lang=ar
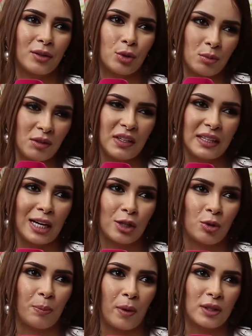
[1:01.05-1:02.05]
دومي فينال
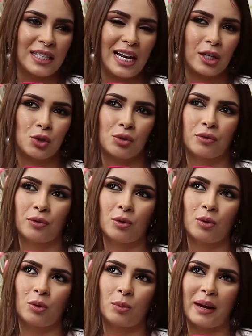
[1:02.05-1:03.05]
جو بونس اللي
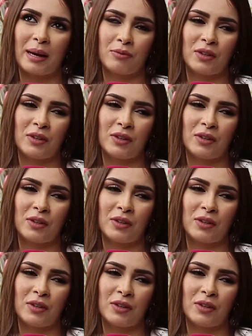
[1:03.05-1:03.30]
تشوفوا البرايم